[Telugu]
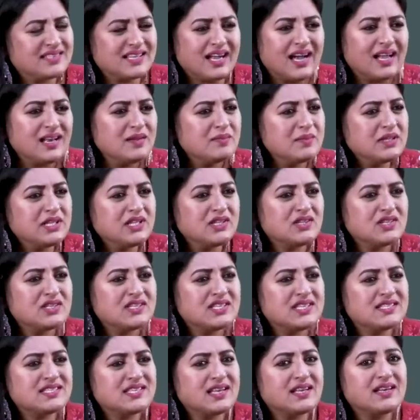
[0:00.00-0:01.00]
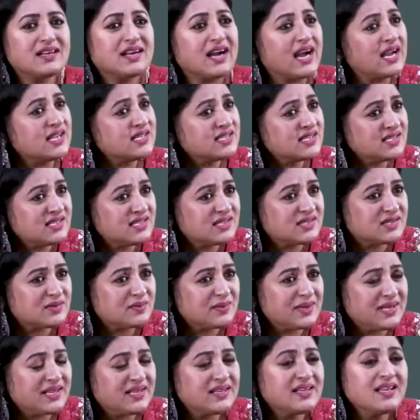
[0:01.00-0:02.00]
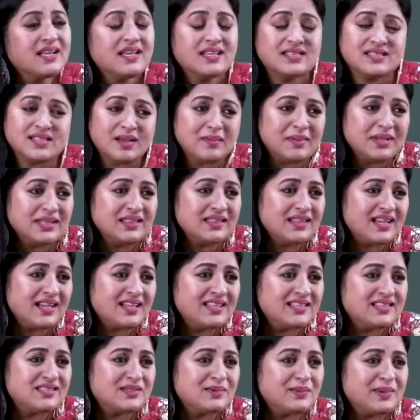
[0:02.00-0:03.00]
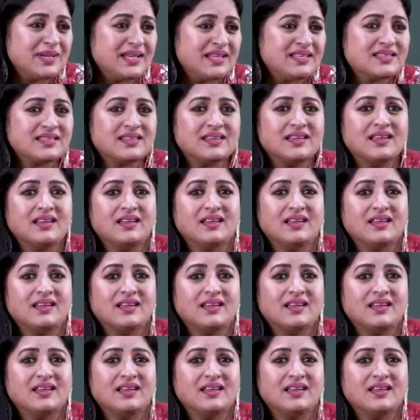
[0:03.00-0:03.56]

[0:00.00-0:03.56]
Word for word: చాలా మందితో చేశాను కాజల్ ఇస్ స్వీట్ సమంత ఇస్ స్వీట్